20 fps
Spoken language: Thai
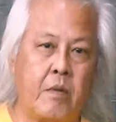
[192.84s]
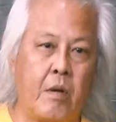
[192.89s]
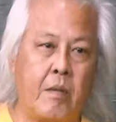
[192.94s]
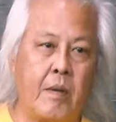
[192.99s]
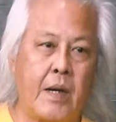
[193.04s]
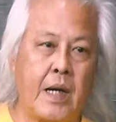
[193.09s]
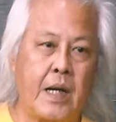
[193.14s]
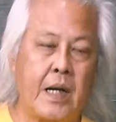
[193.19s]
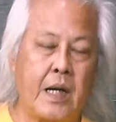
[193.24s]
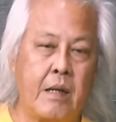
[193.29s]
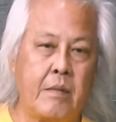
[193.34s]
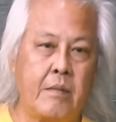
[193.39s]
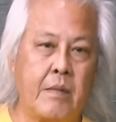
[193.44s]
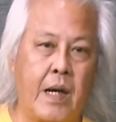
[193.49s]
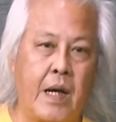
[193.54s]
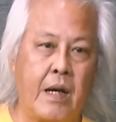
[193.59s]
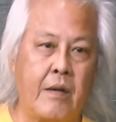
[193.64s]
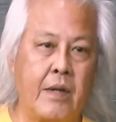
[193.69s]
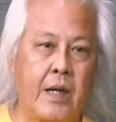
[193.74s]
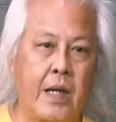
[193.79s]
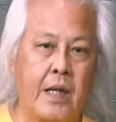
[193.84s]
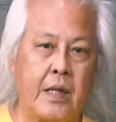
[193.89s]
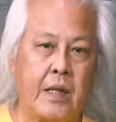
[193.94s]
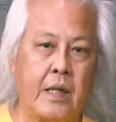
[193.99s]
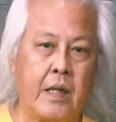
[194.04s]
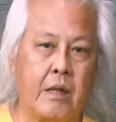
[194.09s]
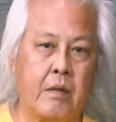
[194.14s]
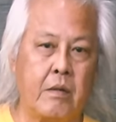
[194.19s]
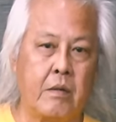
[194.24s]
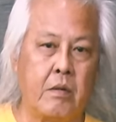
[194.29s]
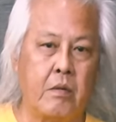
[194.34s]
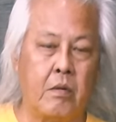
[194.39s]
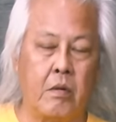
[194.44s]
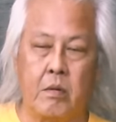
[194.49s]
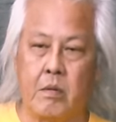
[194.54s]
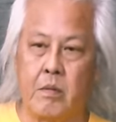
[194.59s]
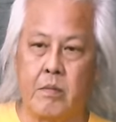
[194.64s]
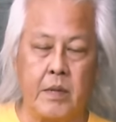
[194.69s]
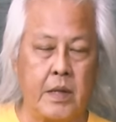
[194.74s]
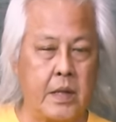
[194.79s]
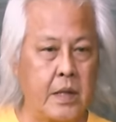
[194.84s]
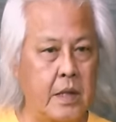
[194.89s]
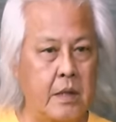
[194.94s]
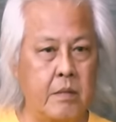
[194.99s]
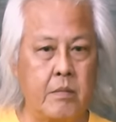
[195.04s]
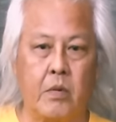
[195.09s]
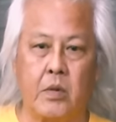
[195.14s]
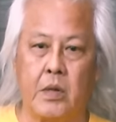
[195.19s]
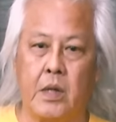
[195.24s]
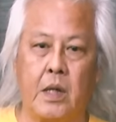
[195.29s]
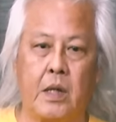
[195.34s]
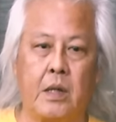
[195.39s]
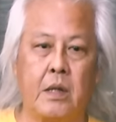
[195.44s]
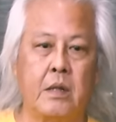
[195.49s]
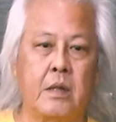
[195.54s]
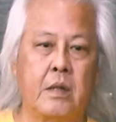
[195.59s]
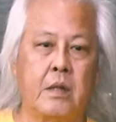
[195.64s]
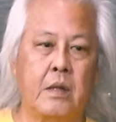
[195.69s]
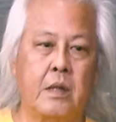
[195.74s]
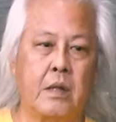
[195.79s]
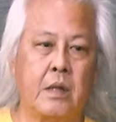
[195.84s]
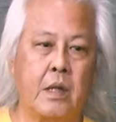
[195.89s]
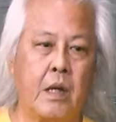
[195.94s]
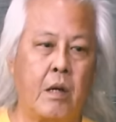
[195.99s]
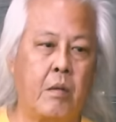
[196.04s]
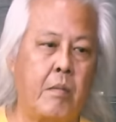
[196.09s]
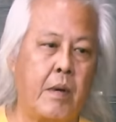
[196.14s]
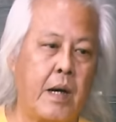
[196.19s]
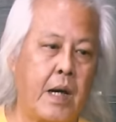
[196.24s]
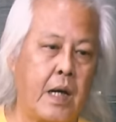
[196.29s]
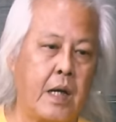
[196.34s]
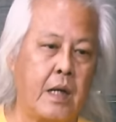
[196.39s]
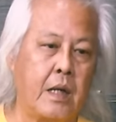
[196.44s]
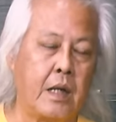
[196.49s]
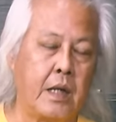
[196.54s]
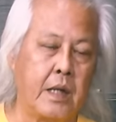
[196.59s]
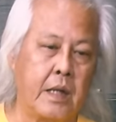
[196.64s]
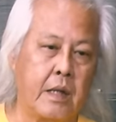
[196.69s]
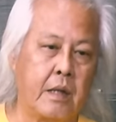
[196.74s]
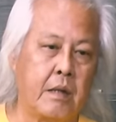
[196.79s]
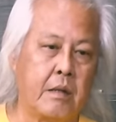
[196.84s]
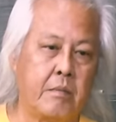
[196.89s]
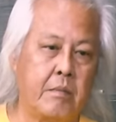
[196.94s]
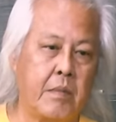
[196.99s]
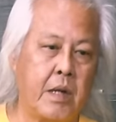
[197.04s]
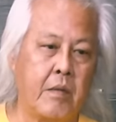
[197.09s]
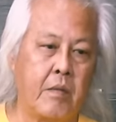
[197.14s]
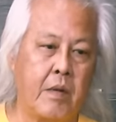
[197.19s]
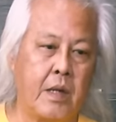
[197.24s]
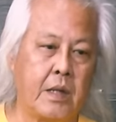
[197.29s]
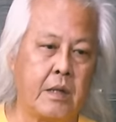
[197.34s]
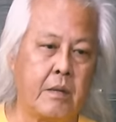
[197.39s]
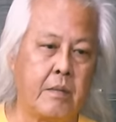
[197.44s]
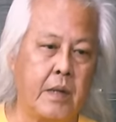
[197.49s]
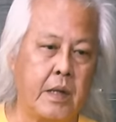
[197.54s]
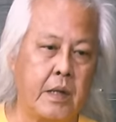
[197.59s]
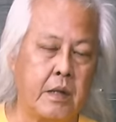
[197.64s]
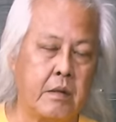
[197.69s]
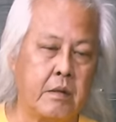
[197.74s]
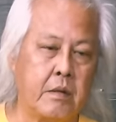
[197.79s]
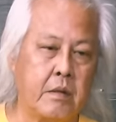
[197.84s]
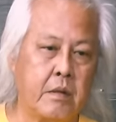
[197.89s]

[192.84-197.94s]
พอมาข้ามมหาวิทยาลัยเนี่ยโอ้โหมันมีเยอะหมดเลยเข้ามาเรียไม่ว่าจะเป็น